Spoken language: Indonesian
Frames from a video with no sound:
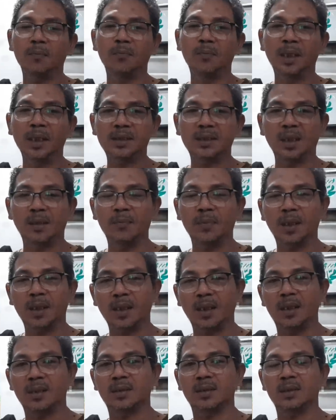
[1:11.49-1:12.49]
mengecam
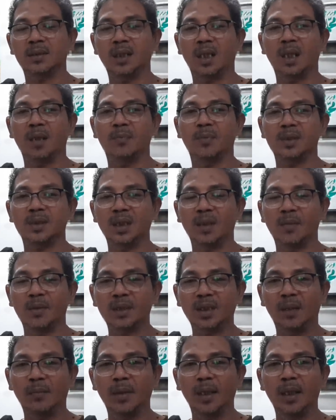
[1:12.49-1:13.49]
keras secara
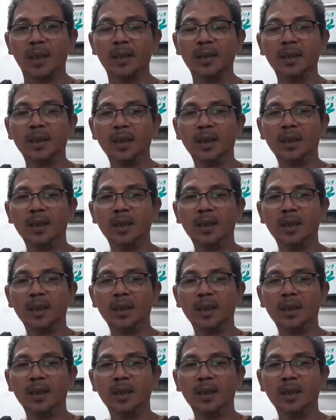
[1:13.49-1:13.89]
bersama-sama